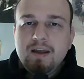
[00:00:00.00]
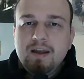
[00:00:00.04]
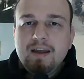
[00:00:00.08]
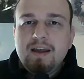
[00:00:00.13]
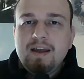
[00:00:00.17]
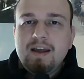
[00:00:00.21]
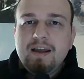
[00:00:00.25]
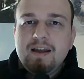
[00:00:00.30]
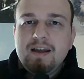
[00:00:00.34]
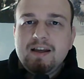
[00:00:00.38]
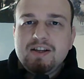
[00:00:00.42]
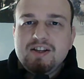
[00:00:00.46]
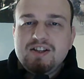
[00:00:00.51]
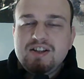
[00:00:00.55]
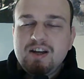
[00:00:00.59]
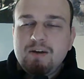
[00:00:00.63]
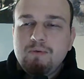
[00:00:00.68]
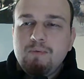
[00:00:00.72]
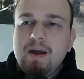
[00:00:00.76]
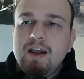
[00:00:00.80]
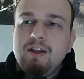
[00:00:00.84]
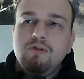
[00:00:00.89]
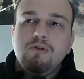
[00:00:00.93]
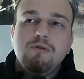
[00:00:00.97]
e
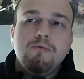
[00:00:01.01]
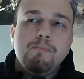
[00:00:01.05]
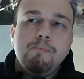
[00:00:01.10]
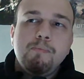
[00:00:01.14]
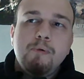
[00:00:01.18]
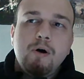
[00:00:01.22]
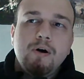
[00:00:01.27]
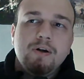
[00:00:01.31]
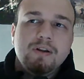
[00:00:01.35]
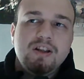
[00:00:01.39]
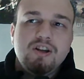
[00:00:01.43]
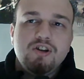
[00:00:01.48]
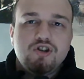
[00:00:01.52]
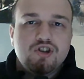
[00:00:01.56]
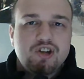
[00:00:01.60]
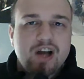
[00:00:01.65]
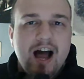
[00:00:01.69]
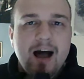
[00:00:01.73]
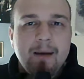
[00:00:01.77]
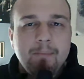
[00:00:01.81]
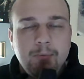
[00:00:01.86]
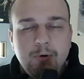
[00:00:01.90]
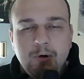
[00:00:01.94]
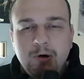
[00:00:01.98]
seguendo un po',
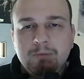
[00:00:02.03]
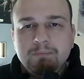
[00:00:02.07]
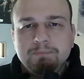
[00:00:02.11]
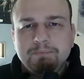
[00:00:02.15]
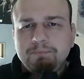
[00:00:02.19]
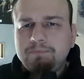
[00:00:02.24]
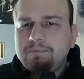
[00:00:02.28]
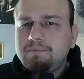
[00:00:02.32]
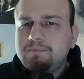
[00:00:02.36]
diciamo,